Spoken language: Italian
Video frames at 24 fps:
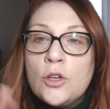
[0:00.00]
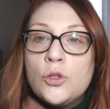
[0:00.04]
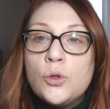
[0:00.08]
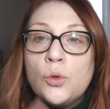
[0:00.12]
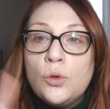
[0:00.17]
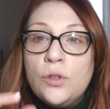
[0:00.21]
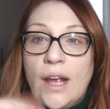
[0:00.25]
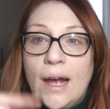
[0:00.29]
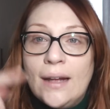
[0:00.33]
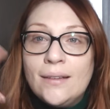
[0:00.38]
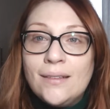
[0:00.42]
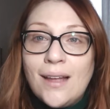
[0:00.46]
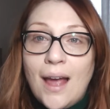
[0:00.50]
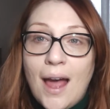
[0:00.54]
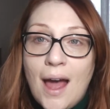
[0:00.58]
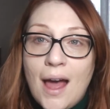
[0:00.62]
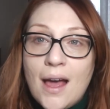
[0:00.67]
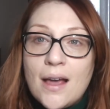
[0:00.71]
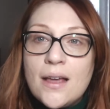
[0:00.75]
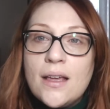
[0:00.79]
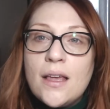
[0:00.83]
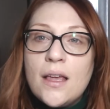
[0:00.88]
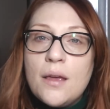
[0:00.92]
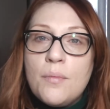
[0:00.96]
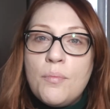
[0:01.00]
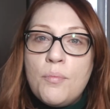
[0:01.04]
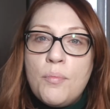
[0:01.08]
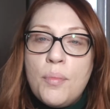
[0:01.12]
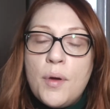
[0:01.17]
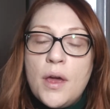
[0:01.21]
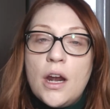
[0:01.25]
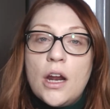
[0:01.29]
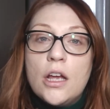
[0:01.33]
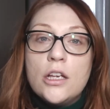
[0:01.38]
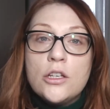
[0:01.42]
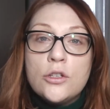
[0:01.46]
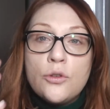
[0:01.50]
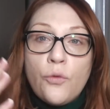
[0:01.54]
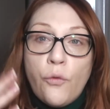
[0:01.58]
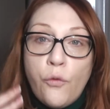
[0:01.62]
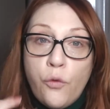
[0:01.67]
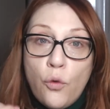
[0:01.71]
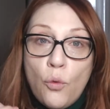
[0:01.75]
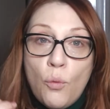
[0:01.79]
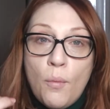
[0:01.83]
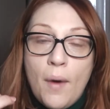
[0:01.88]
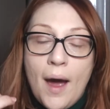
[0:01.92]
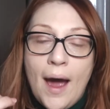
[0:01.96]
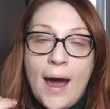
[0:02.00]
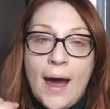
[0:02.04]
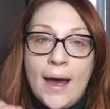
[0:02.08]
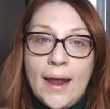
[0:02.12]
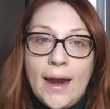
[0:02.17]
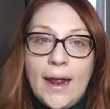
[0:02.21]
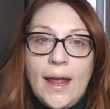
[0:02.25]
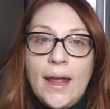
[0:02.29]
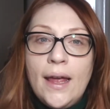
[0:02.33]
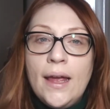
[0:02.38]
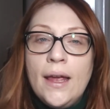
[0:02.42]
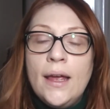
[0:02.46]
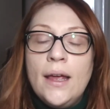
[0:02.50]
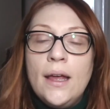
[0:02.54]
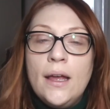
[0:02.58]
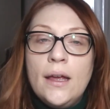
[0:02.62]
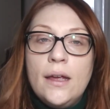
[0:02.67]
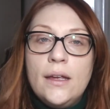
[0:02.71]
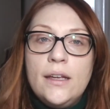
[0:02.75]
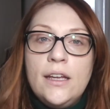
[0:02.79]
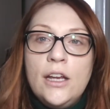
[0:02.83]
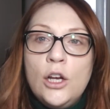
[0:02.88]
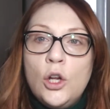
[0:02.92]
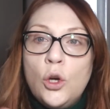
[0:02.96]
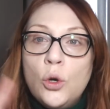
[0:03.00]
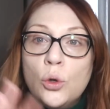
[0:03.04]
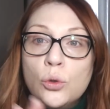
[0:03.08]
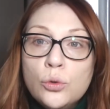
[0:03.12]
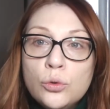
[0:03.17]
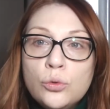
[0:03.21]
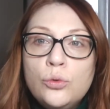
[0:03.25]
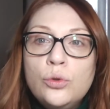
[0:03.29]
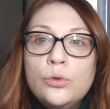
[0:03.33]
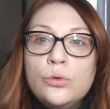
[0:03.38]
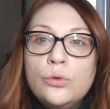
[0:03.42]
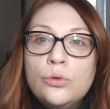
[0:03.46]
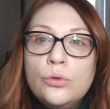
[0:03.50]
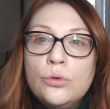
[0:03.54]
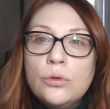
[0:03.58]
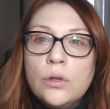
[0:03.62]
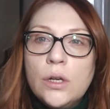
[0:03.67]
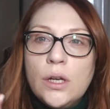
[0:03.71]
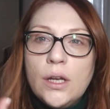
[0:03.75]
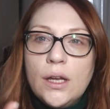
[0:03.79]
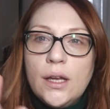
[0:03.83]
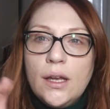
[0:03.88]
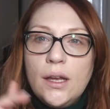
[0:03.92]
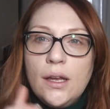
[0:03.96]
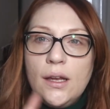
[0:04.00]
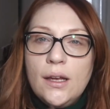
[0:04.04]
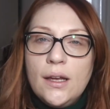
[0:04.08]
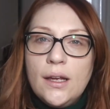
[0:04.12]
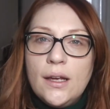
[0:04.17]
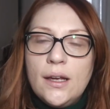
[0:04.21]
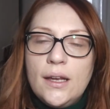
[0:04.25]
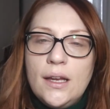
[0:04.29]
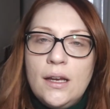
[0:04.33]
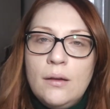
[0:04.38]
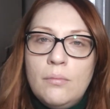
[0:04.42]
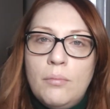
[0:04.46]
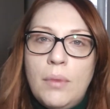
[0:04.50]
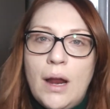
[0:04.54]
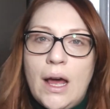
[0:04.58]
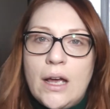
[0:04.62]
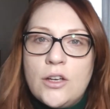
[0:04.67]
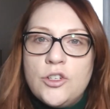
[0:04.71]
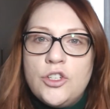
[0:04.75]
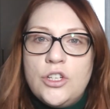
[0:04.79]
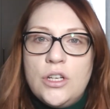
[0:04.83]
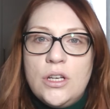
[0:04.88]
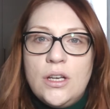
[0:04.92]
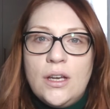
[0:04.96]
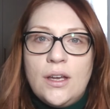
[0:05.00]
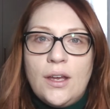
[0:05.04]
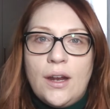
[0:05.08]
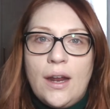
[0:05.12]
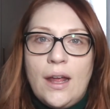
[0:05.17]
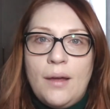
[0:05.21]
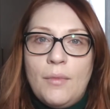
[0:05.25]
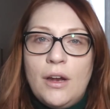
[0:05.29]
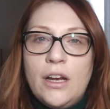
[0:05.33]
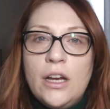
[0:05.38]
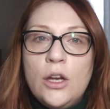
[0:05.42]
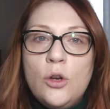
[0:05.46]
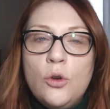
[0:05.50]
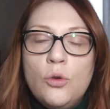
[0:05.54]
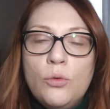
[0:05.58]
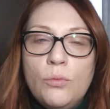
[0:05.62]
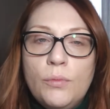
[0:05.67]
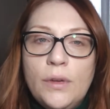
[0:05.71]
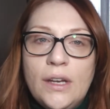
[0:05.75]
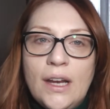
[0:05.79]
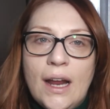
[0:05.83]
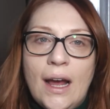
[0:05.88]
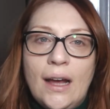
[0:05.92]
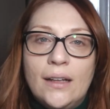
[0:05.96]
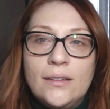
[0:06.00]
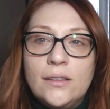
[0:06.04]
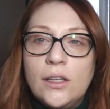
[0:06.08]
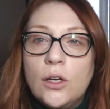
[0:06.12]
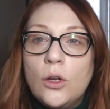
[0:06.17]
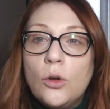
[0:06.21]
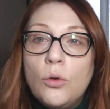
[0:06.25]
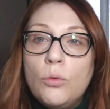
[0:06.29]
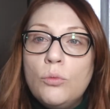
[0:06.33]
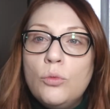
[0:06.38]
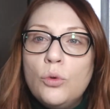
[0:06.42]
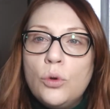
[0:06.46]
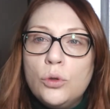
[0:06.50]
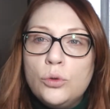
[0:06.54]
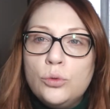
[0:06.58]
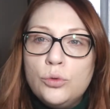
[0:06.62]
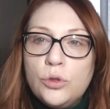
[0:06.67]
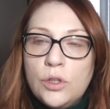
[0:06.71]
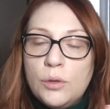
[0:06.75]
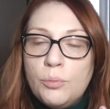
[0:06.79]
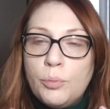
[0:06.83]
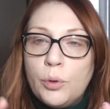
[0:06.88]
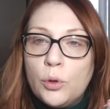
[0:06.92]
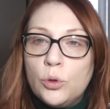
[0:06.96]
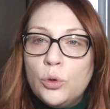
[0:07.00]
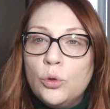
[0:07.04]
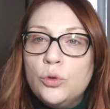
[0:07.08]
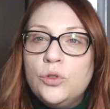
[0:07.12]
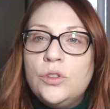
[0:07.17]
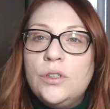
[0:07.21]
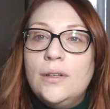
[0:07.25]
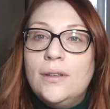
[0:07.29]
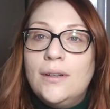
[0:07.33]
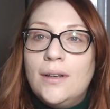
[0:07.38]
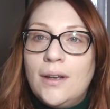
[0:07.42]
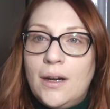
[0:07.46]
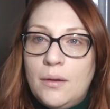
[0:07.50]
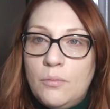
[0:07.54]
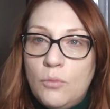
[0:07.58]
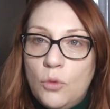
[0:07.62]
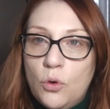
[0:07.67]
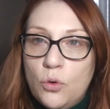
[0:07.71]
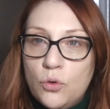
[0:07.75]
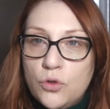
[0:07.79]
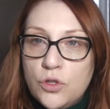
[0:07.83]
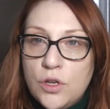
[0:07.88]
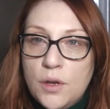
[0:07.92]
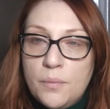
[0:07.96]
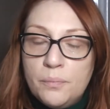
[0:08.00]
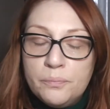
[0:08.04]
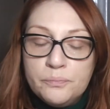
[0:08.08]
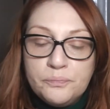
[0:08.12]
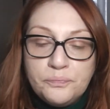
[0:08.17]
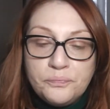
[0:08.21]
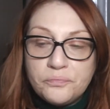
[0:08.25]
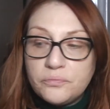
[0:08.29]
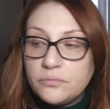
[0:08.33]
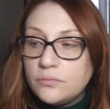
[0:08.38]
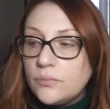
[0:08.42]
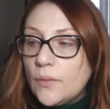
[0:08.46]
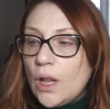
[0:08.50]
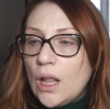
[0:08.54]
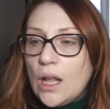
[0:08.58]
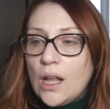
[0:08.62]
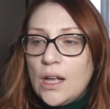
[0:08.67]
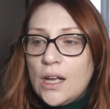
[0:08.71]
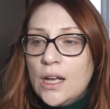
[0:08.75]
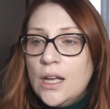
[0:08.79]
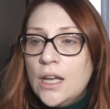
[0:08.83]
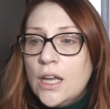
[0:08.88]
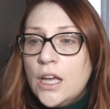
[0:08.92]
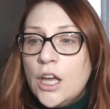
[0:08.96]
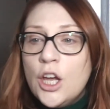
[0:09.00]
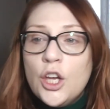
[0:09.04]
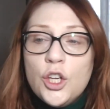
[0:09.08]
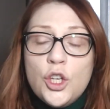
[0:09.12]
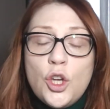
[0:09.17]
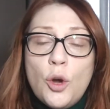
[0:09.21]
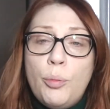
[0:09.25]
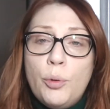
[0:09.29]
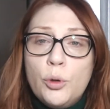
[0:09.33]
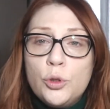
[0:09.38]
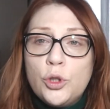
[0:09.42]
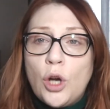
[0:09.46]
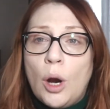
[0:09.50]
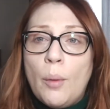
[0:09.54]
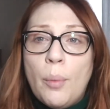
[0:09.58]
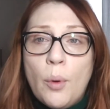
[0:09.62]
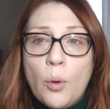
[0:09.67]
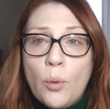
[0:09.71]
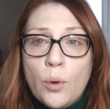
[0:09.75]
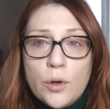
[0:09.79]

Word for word: studiata anche per sfumare il contouring il blushing crema l'illuminante comunque tutti i prodotti cremosi io purtroppo